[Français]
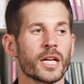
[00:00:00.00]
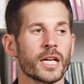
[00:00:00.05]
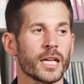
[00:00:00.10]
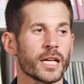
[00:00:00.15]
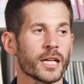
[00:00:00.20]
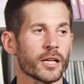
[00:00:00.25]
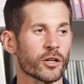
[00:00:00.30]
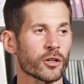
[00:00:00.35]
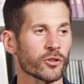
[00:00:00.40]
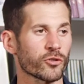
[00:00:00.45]

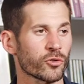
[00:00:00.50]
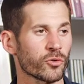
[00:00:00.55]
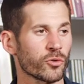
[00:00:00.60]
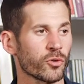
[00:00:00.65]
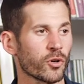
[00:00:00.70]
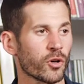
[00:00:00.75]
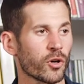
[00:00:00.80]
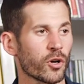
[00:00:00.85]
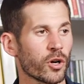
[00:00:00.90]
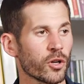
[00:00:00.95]
Et quand on
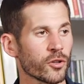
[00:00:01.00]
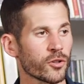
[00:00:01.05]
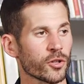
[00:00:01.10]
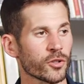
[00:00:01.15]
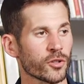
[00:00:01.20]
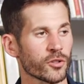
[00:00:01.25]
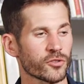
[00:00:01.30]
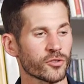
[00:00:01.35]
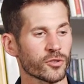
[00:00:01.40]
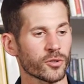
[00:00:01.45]
rentre
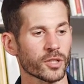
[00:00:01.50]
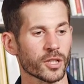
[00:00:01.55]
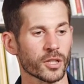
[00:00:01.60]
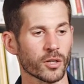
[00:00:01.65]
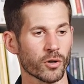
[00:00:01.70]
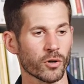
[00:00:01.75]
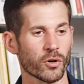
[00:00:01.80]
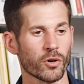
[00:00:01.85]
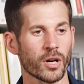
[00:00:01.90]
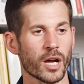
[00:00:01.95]
dans ce
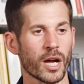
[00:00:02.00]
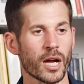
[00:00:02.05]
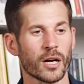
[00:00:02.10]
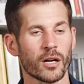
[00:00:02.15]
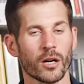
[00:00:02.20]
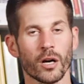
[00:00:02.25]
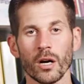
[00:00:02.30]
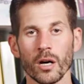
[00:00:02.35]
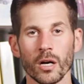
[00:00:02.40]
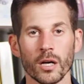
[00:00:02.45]
triangle-là,
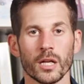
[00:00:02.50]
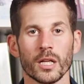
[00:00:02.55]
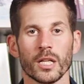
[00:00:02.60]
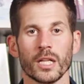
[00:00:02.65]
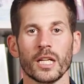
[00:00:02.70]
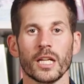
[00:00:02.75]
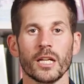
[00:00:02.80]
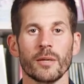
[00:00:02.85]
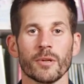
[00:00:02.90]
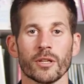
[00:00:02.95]
alors,
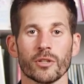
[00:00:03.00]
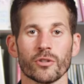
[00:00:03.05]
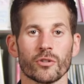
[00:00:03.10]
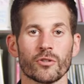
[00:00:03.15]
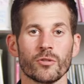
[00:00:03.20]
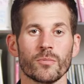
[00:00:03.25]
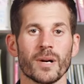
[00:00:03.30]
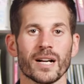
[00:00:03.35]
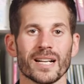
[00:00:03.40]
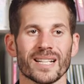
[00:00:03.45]
eh bien du
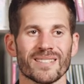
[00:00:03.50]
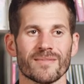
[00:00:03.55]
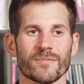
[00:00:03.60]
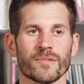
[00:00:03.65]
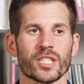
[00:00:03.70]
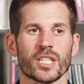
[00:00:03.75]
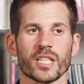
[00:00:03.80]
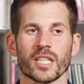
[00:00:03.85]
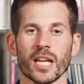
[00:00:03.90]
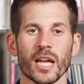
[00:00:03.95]
coup, bah,
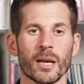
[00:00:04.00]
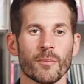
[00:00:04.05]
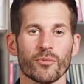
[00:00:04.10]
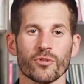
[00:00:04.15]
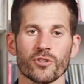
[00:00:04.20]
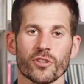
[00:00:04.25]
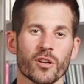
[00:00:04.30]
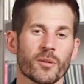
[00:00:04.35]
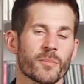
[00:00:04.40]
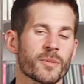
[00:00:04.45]
c'est très
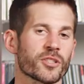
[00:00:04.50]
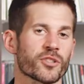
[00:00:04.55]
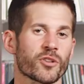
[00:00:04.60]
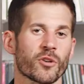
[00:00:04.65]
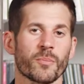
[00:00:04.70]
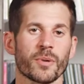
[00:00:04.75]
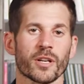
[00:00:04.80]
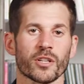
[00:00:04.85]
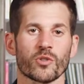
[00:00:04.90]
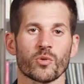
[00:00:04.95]
pesant parce
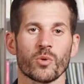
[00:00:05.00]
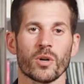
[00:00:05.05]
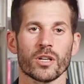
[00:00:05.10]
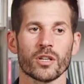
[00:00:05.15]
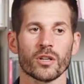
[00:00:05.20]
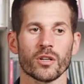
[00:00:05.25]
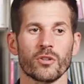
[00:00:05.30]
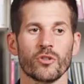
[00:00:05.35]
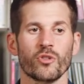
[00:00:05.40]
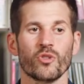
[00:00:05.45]
qu'on perçoit
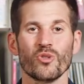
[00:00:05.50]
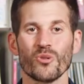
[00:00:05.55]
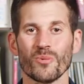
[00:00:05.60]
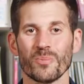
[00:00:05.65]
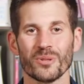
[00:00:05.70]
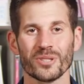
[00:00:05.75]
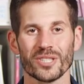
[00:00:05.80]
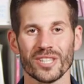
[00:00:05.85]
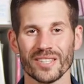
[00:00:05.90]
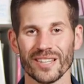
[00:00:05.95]
que nous,
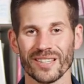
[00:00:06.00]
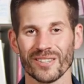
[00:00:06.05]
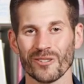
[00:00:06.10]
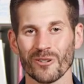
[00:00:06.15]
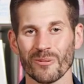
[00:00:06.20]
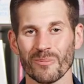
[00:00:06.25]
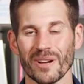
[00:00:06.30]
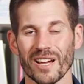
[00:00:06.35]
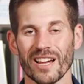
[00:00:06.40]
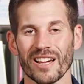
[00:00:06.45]
petits êtres
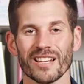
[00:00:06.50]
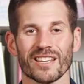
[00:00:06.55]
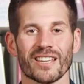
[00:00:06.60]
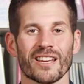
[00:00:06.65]
humains,